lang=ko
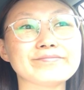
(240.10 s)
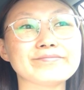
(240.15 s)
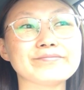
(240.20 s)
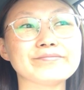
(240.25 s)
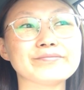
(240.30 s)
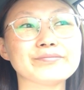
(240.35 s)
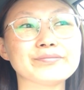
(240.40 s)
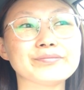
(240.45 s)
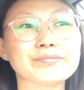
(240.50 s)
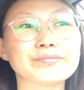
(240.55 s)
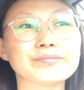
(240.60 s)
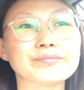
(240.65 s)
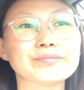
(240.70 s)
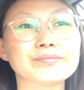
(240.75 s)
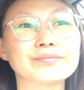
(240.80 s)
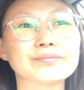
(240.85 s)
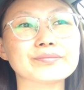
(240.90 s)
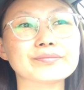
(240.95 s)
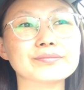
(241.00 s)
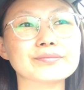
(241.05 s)

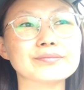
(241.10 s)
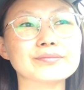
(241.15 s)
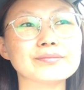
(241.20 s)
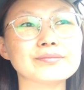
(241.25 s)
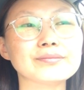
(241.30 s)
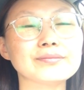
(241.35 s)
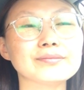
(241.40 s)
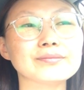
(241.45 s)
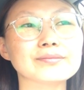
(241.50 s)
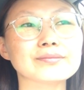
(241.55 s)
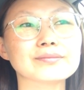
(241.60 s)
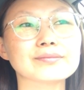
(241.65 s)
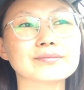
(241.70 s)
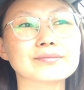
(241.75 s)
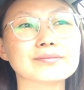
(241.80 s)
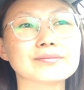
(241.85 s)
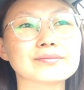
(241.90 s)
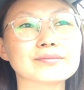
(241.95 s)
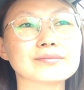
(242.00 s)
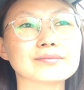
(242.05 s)
80km 이하로
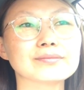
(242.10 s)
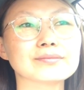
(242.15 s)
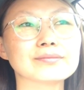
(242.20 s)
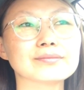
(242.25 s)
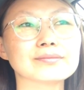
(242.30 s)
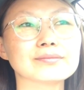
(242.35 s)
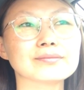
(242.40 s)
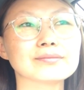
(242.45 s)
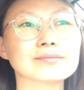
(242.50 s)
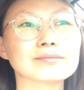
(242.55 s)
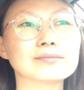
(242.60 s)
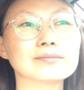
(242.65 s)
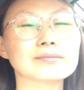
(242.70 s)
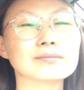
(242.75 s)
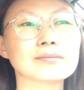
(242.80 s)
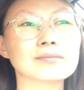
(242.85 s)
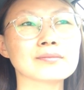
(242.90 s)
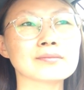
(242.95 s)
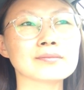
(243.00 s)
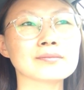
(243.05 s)
안전운행 하십시오.
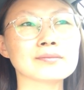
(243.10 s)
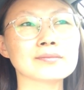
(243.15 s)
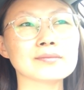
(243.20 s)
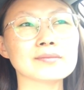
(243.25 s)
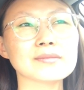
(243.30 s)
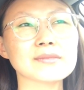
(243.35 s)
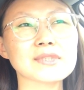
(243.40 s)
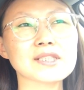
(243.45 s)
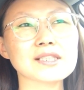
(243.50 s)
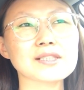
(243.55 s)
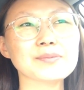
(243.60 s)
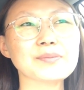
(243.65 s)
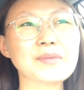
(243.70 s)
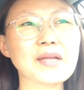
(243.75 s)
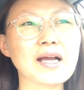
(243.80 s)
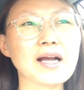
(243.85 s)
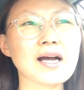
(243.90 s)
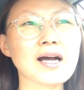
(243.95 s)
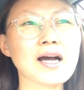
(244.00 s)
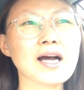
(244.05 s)
지금
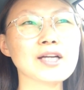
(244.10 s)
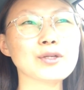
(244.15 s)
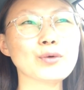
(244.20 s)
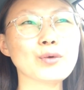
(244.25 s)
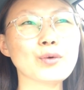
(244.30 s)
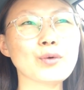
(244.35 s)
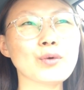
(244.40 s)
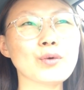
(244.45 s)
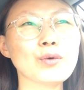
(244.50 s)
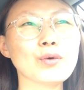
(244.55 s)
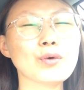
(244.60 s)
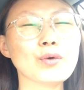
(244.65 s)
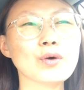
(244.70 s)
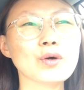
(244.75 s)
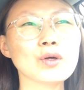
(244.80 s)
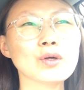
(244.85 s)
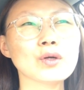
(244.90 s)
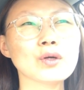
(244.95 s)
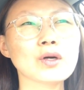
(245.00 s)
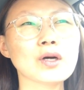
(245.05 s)
내가 하려고
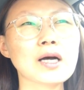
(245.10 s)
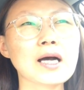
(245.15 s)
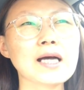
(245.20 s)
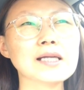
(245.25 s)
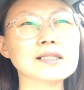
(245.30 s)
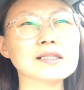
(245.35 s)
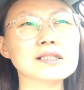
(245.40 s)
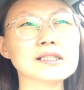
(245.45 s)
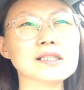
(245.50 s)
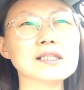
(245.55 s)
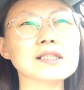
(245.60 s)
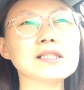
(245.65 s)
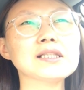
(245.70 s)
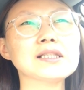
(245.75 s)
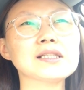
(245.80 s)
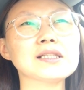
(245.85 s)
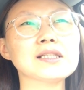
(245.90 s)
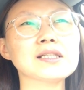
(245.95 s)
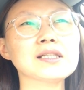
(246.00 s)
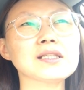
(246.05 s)
하는
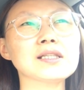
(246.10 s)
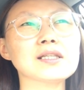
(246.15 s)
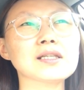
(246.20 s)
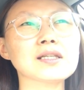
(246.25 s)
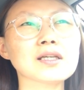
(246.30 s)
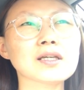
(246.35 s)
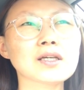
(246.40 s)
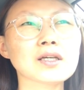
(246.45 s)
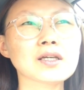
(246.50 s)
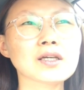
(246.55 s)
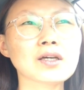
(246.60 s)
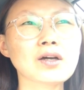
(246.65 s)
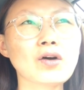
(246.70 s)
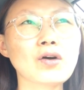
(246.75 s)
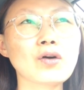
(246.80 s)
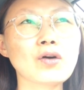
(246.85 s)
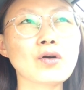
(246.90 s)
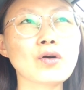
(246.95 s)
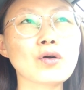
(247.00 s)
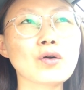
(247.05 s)
이 일이
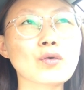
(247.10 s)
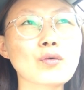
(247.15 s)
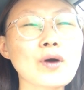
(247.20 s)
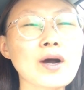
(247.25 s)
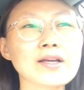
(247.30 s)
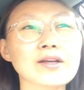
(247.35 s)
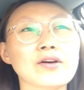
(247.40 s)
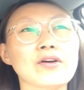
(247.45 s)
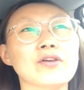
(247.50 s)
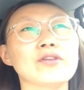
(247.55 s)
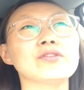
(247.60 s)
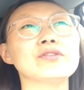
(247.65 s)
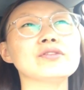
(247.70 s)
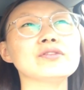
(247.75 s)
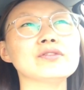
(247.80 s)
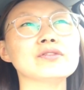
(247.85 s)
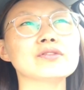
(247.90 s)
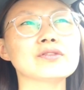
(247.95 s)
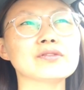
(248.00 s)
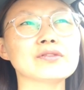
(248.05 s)
어, 과연
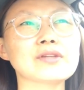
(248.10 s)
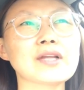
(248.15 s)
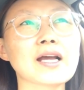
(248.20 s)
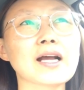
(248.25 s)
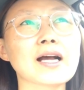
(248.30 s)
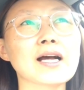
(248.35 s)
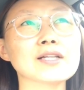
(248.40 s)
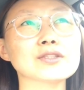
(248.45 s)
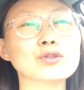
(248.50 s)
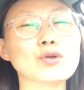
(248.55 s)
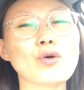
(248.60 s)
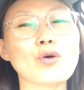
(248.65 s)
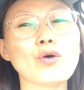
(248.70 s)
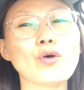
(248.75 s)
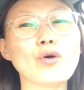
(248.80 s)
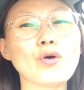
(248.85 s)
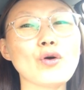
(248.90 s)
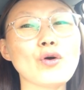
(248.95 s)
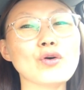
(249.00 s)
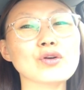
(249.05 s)
내가
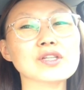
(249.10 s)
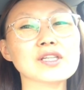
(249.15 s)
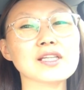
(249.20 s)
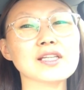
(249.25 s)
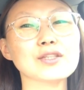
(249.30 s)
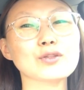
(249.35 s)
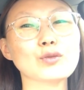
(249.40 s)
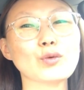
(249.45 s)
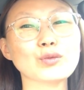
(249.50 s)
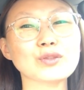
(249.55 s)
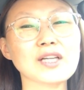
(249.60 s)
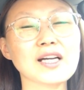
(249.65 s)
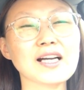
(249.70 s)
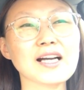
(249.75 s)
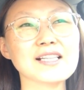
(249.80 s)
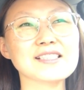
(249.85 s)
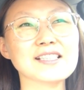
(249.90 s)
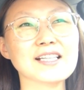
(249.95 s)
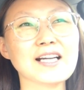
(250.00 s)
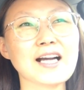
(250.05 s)
저기
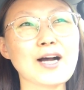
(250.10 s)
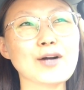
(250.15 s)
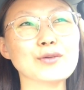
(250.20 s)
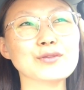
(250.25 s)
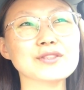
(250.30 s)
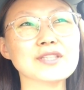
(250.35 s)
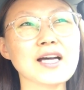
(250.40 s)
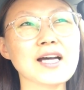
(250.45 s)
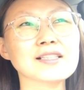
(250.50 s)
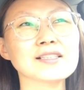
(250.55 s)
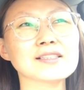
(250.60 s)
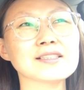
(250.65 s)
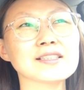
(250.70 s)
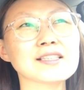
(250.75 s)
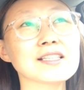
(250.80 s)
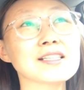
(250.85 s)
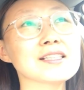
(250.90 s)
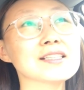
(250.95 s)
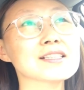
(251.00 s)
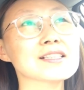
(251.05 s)
동탄까지 가고자 하는
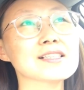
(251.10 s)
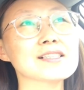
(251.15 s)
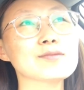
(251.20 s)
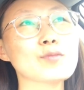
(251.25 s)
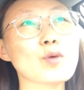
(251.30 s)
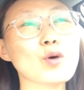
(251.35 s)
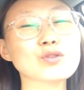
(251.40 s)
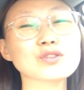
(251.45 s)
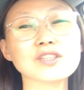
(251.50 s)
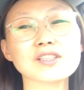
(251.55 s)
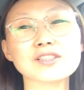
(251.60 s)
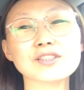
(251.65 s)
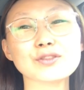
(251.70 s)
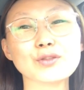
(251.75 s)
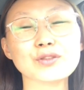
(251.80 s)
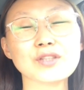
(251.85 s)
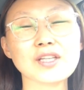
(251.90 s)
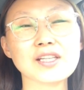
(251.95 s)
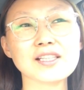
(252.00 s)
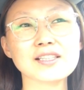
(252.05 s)
그
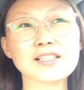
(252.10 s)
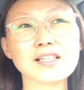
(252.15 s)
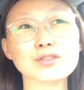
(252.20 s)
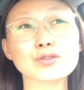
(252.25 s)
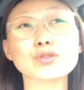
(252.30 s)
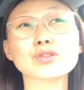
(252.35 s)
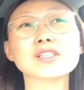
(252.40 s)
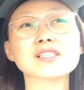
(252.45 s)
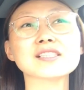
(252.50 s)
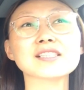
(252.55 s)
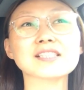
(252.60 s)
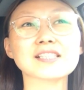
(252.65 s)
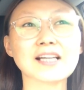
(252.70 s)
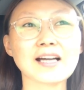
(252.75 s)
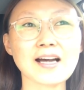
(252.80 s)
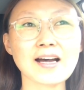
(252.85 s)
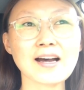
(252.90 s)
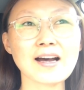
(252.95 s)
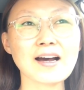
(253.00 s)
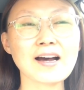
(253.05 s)
목적지로 데려다 줄
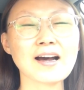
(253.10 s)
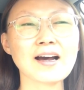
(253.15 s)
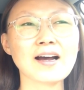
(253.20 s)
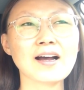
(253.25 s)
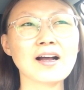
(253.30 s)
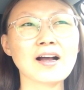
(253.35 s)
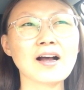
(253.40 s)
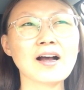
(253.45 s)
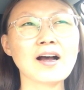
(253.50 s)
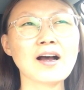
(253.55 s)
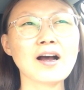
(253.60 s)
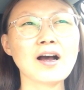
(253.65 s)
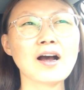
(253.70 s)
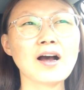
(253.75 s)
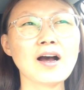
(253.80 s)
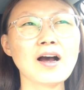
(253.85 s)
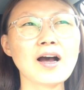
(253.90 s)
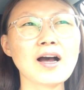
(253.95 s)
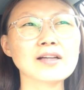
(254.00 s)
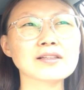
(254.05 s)
것인가
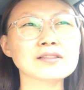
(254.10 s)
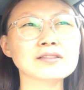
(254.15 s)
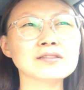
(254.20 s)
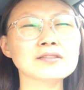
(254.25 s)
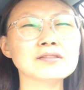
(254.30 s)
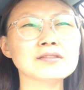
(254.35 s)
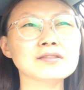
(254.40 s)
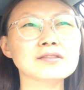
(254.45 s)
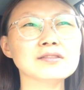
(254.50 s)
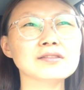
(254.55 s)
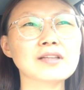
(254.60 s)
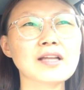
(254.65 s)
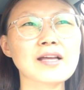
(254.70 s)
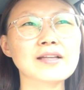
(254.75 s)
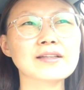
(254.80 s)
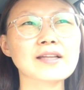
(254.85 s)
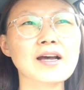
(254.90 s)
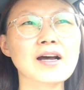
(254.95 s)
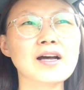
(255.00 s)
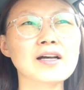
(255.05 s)
하는
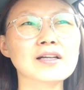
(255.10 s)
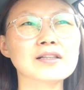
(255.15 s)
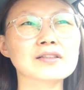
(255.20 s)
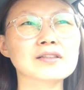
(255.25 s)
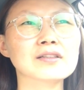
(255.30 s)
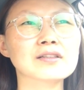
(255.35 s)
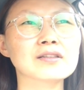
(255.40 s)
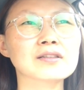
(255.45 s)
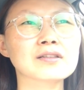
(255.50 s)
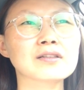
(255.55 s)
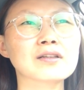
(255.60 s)
데 대한